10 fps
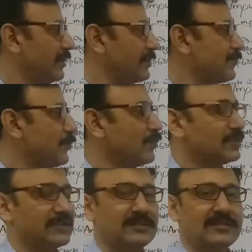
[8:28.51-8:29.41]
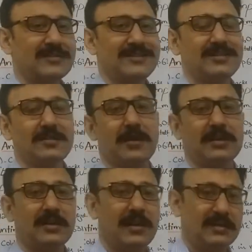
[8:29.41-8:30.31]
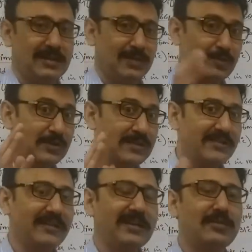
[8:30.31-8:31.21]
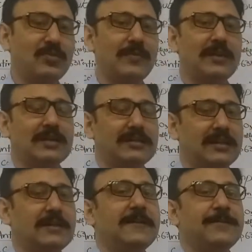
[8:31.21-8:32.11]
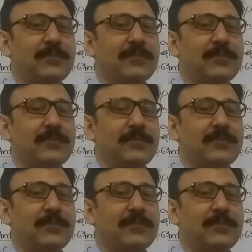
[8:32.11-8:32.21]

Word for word: एक पोस्ट ट्रांजिशन मेटल है ये एलुमिनियम वाले ग्रुप में आता है